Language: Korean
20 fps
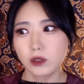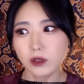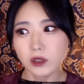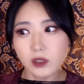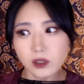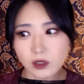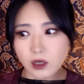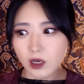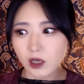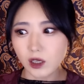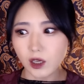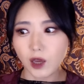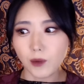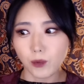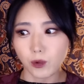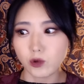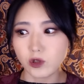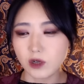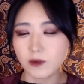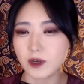즉각 이게
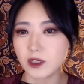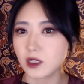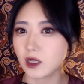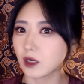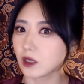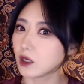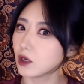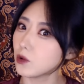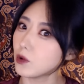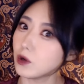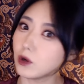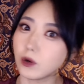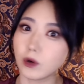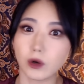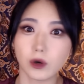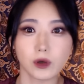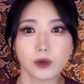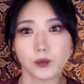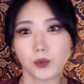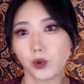보자마자
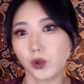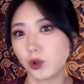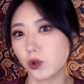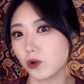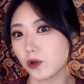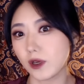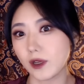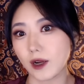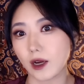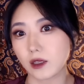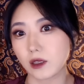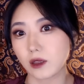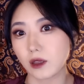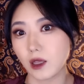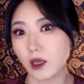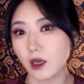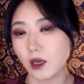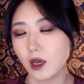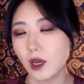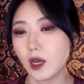이거 보통 일
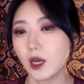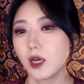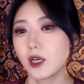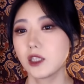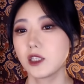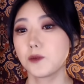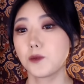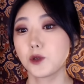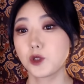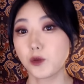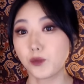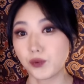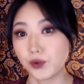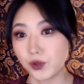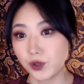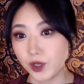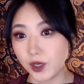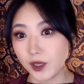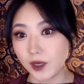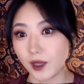아닌데 싶어서
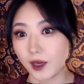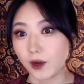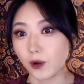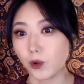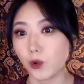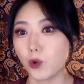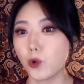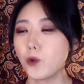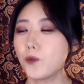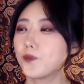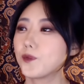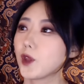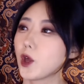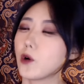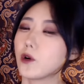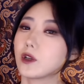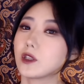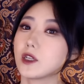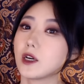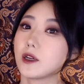불길했고
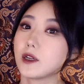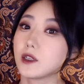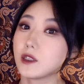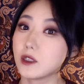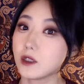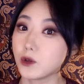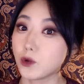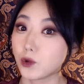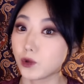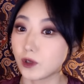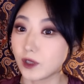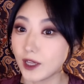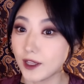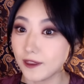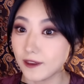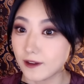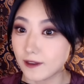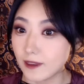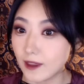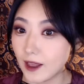경찰에 신고를
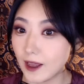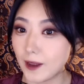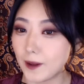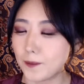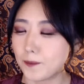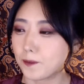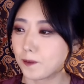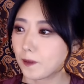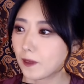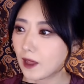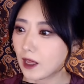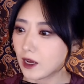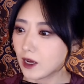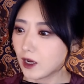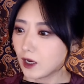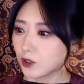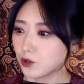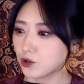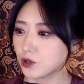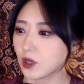했는데
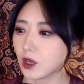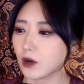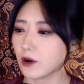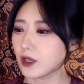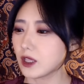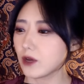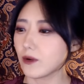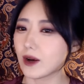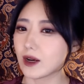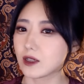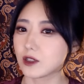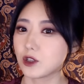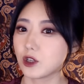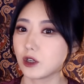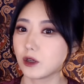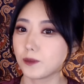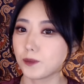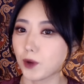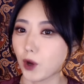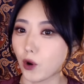수사관이
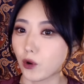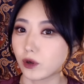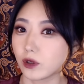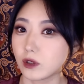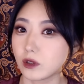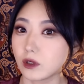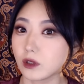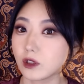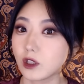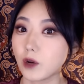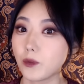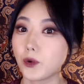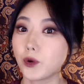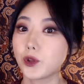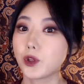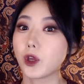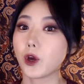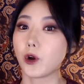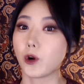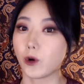와서 벽을
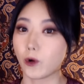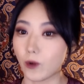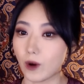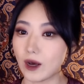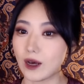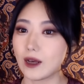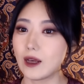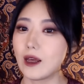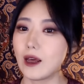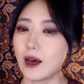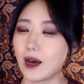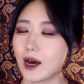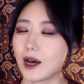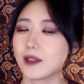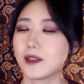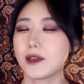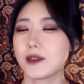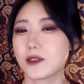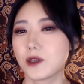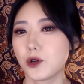뜯어본 결과
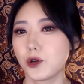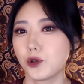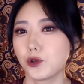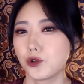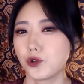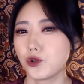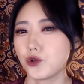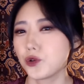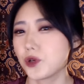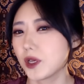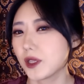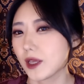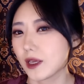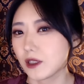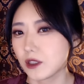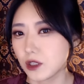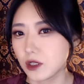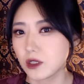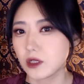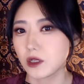안에서
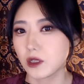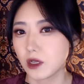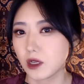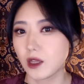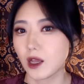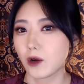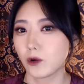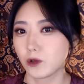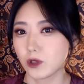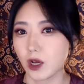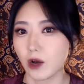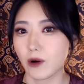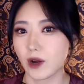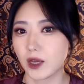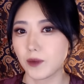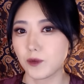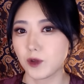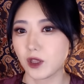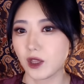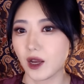유기된 시신이 나온
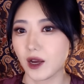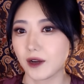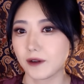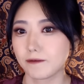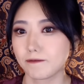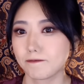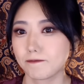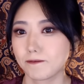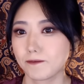상황입니다.